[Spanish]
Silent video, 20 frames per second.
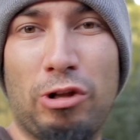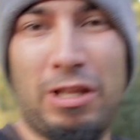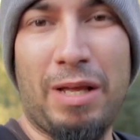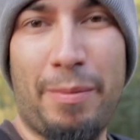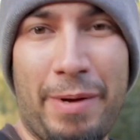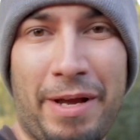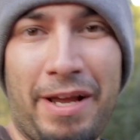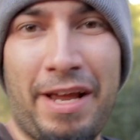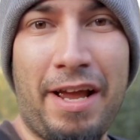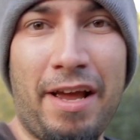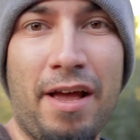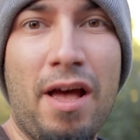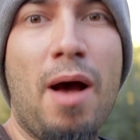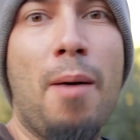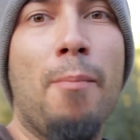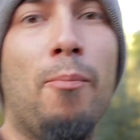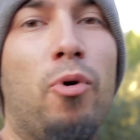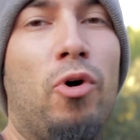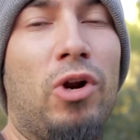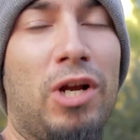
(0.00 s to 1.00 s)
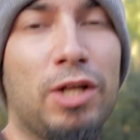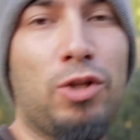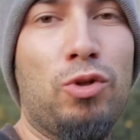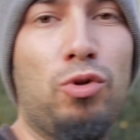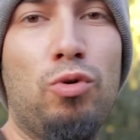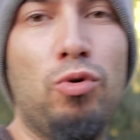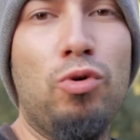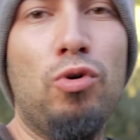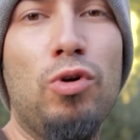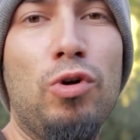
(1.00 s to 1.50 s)
JPG, porque
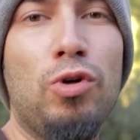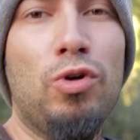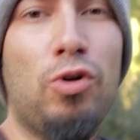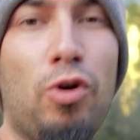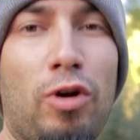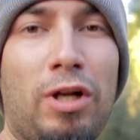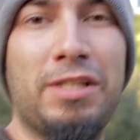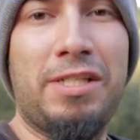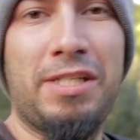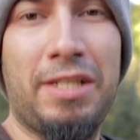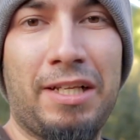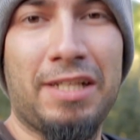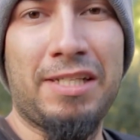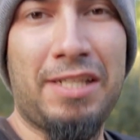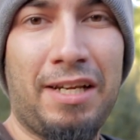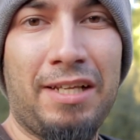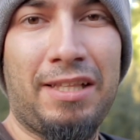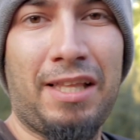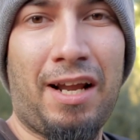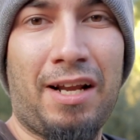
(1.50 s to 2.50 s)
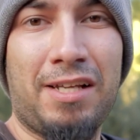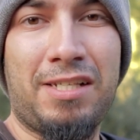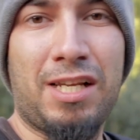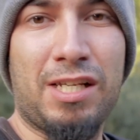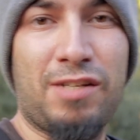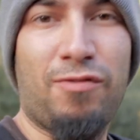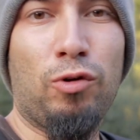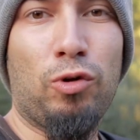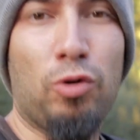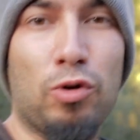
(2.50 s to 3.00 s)
tú no necesitas editar
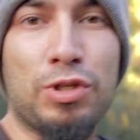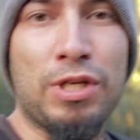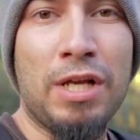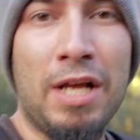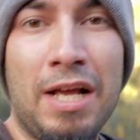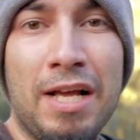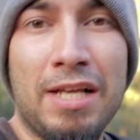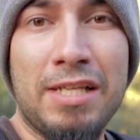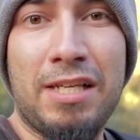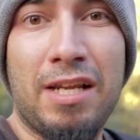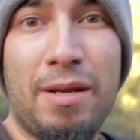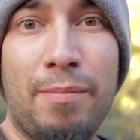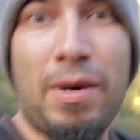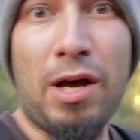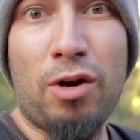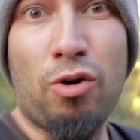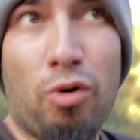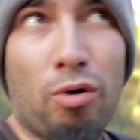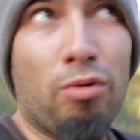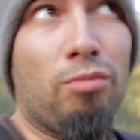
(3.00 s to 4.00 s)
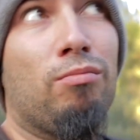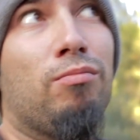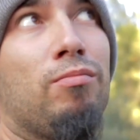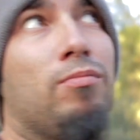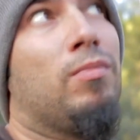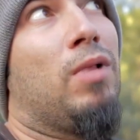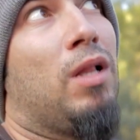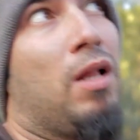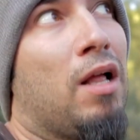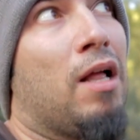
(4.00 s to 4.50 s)
estas fotos. Sin embargo,
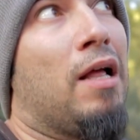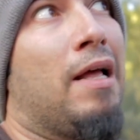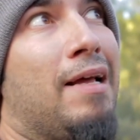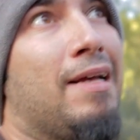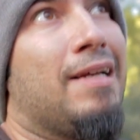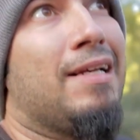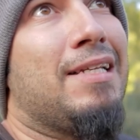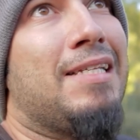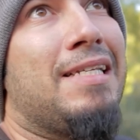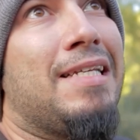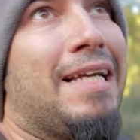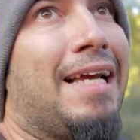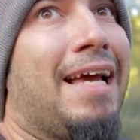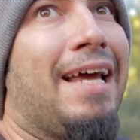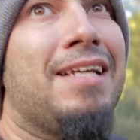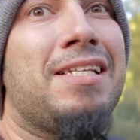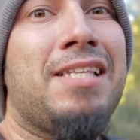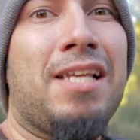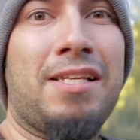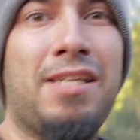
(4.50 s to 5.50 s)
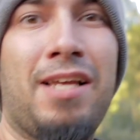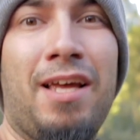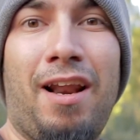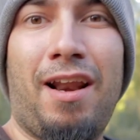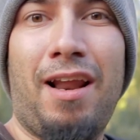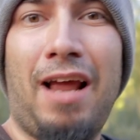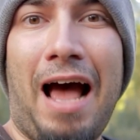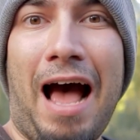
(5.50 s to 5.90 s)
si quieres hacer